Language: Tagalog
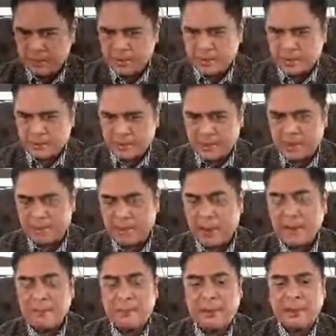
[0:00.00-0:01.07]
Kaya
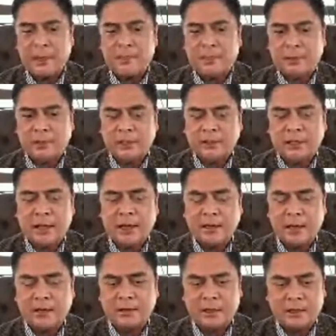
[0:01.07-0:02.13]
naman para protektahan
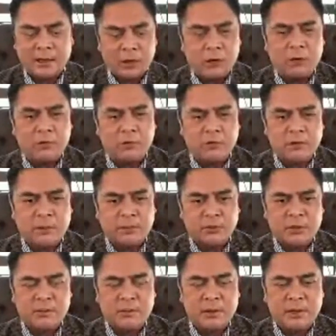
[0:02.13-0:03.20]
at ilayo sa
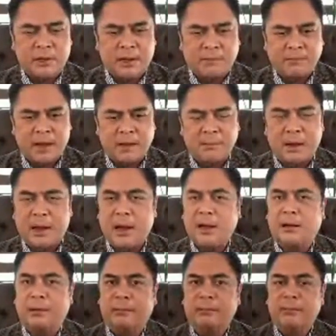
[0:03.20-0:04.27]
posibleng
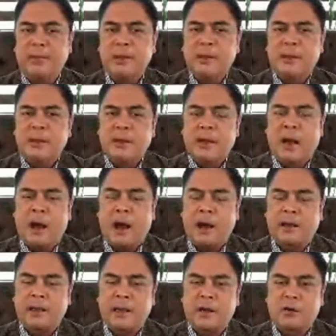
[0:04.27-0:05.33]
kapahamakan.
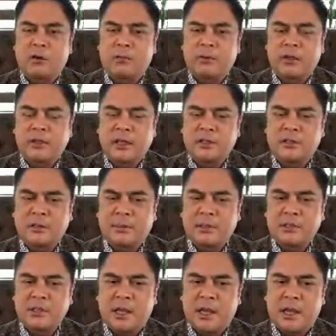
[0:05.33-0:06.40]
Ang ilang komunidad sa
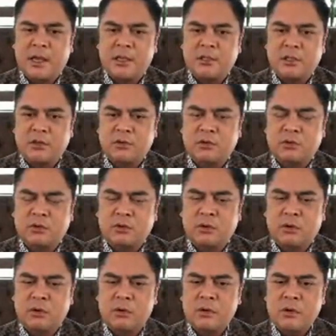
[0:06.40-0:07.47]
bansa
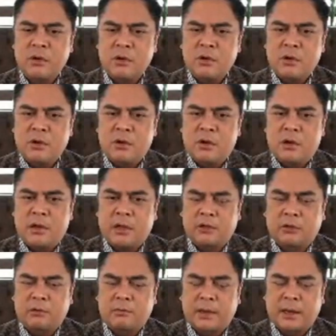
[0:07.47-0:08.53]
isinusulong
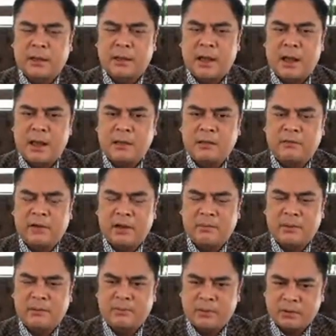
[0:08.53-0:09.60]
itong Barangay
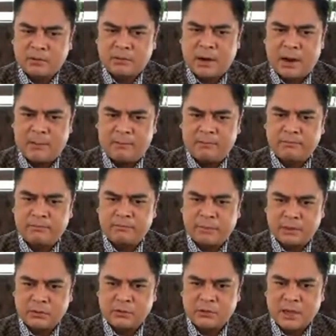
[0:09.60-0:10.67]
Development Program.
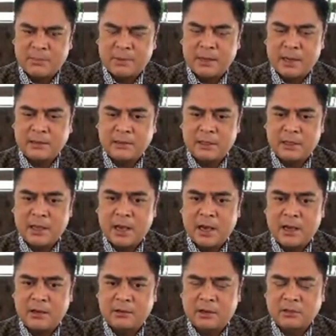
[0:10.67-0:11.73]
Pag-uusapan natin
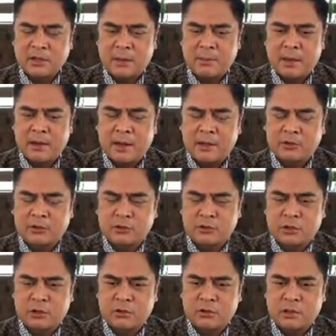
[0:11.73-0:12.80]
yan kasama ang National
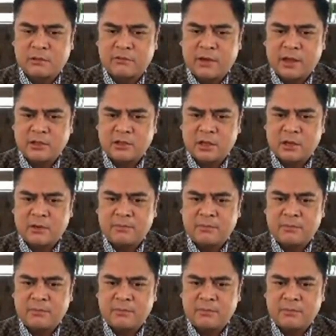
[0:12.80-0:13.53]
Security Advisor